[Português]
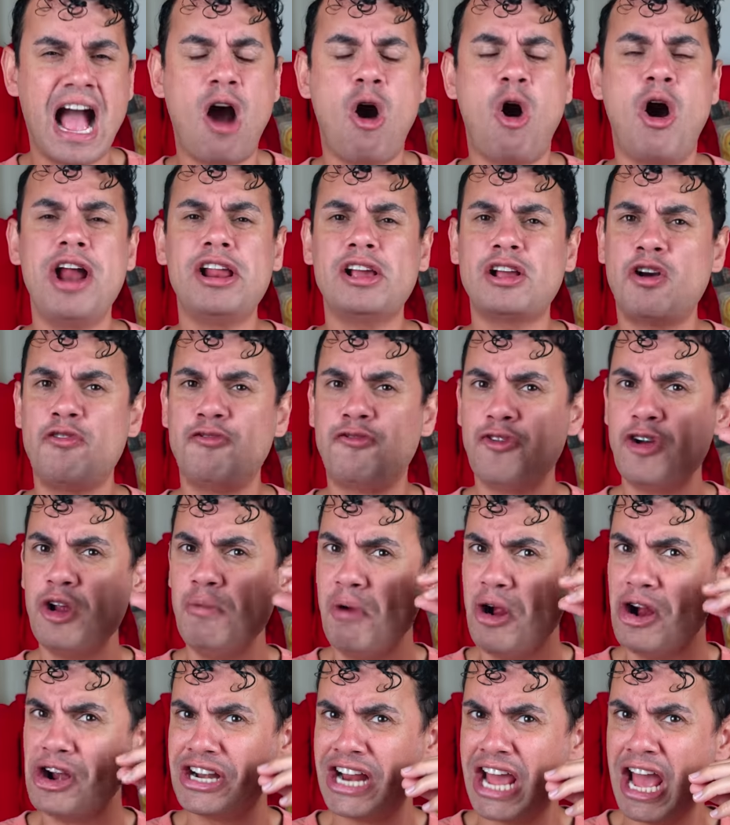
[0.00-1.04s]
A hora que eu fui
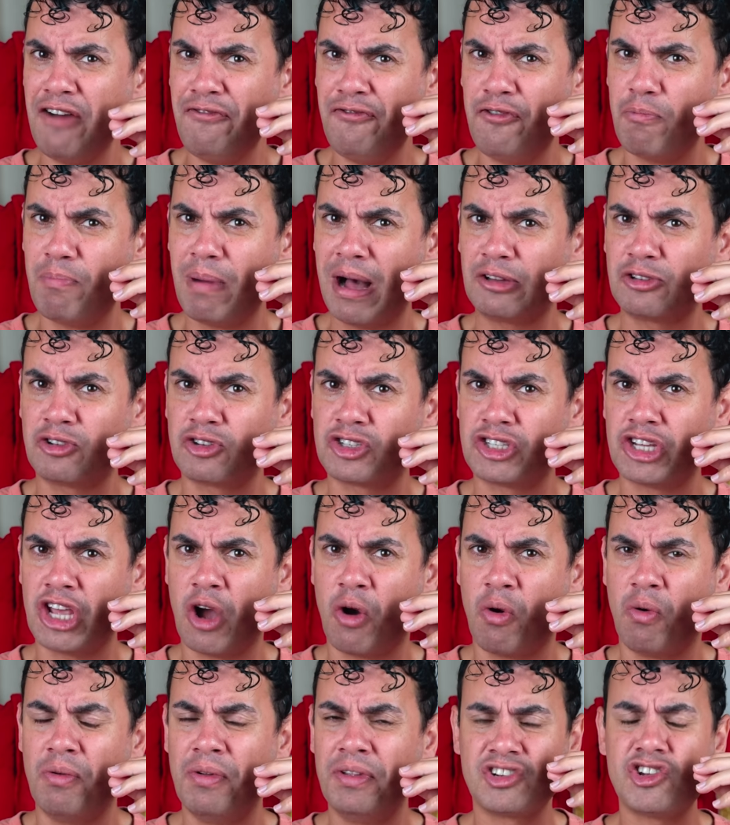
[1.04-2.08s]
morder, fubá do
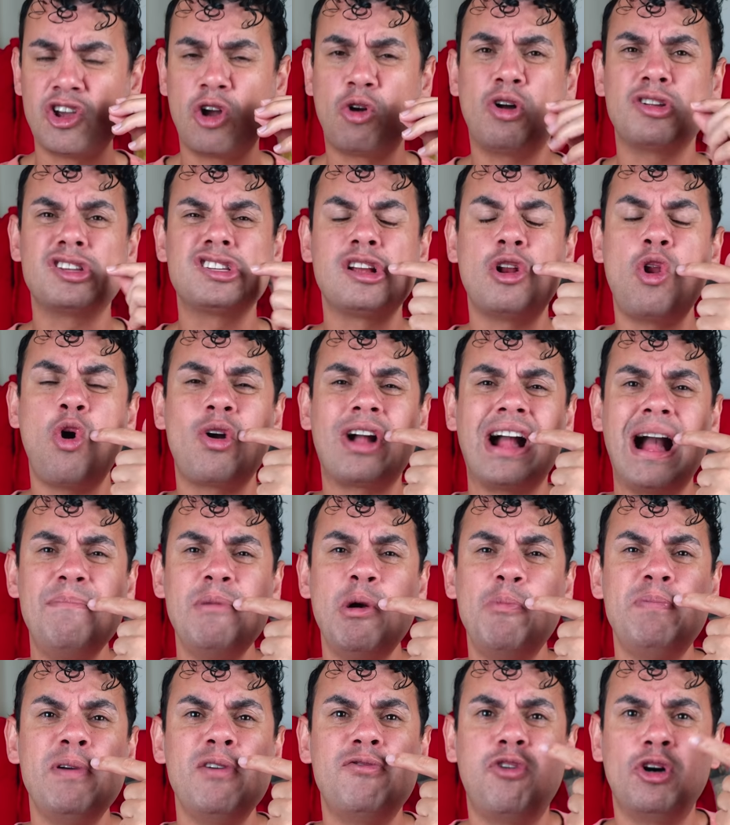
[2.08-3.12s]
céu, chegou a deslocar
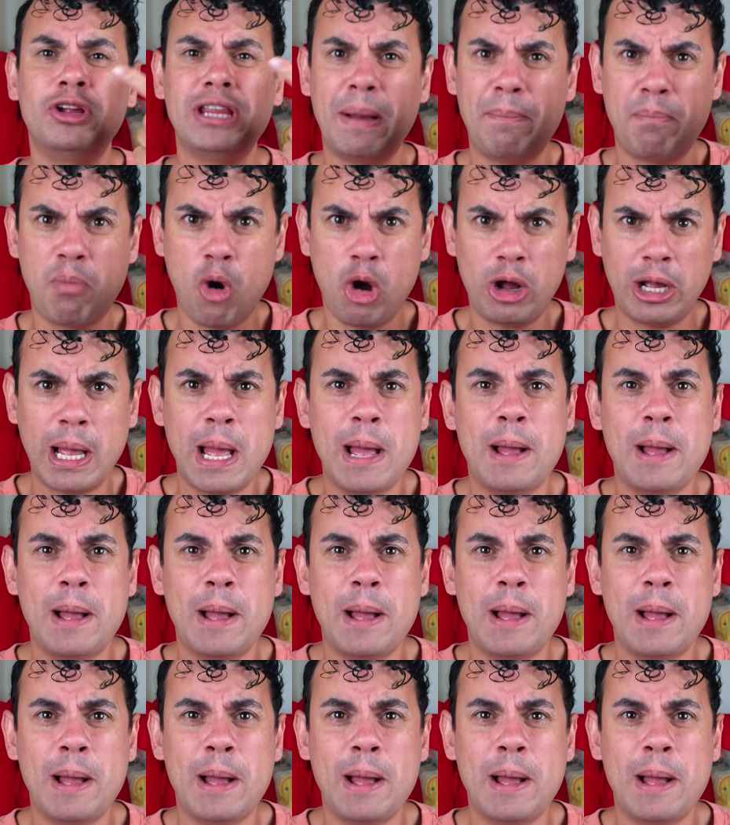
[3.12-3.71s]
meu pivô da boca.